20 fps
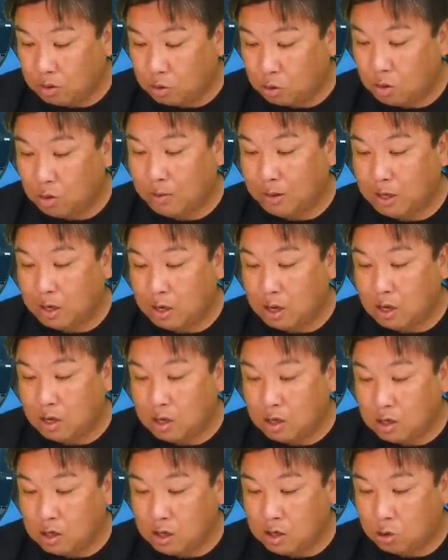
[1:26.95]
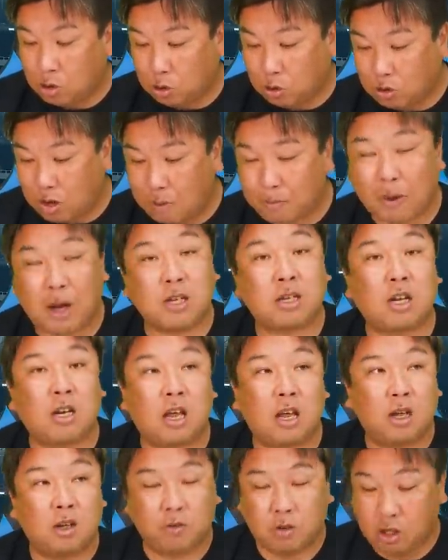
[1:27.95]
首位までねちょっと連敗して
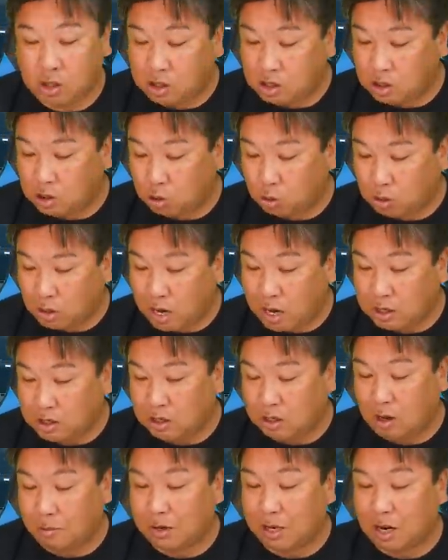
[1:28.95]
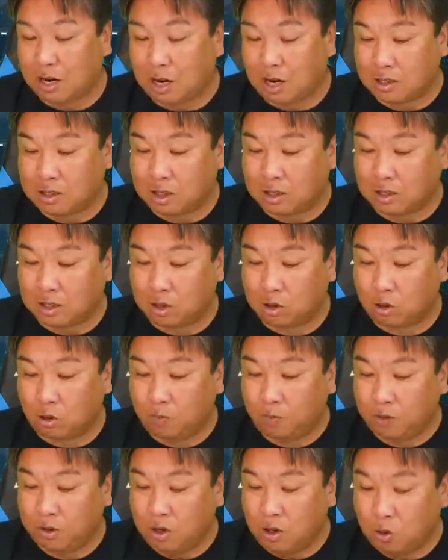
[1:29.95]
ね一時ちょっと怪しいなみたいな感じだったけど